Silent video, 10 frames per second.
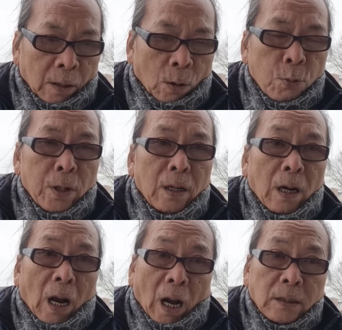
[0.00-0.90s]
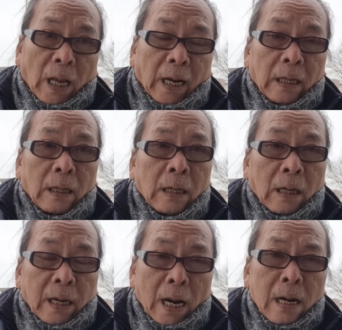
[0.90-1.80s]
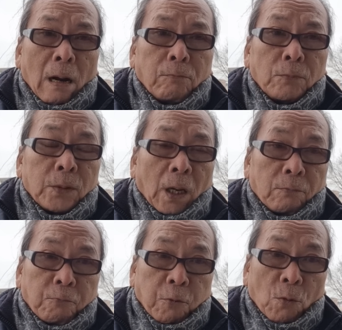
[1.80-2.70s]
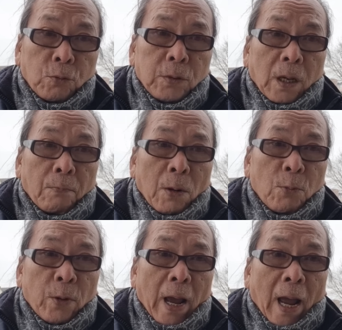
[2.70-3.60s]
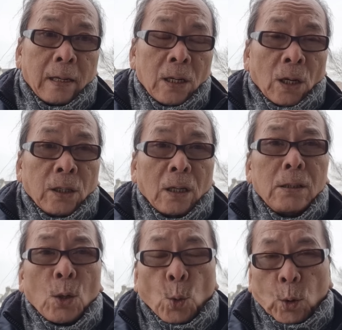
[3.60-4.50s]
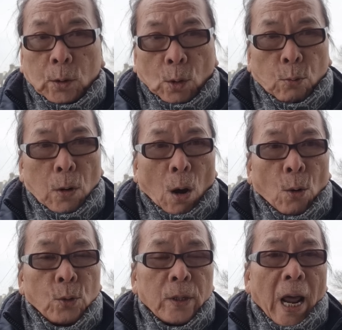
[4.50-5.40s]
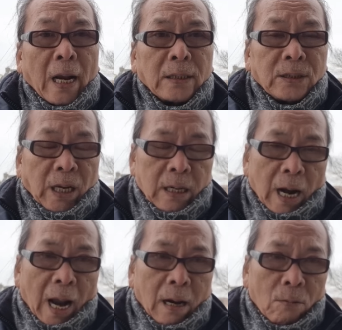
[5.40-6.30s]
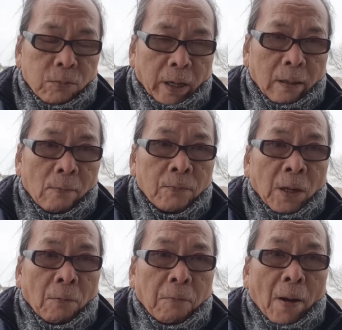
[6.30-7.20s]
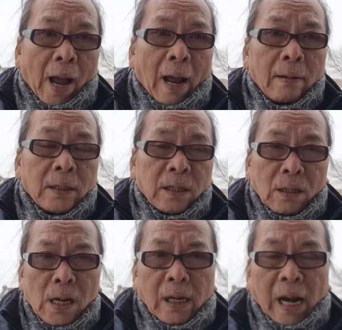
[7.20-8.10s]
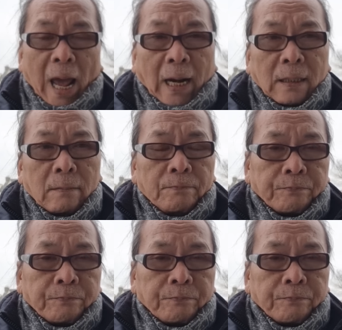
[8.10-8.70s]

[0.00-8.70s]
cũng như ở tại găng gồng thành phố Zaporizhia, những cuộc đụng độ đang xảy ra khốc liệt và những hình ảnh